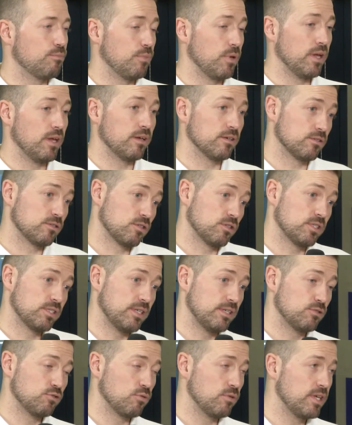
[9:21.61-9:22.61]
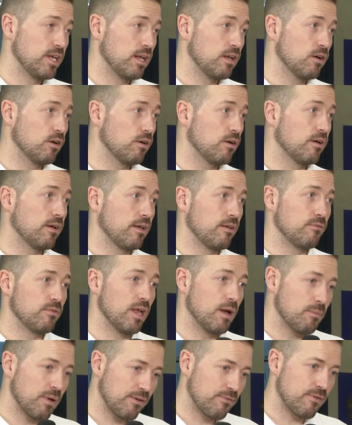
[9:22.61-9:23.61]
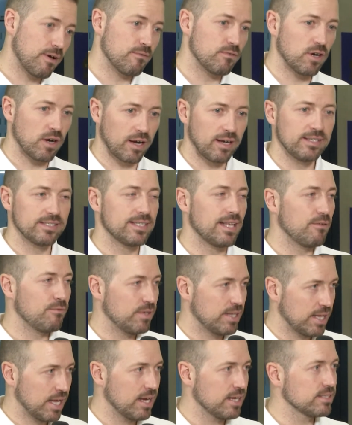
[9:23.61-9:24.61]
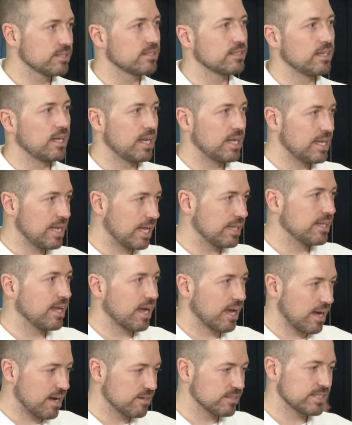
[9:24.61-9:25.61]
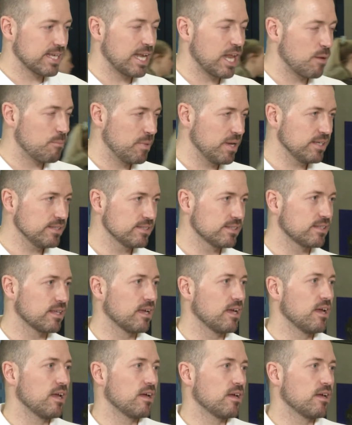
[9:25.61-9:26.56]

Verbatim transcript: et ces souliers-là, évidemment, favorisent la vitesse et l'adhérence à la piste.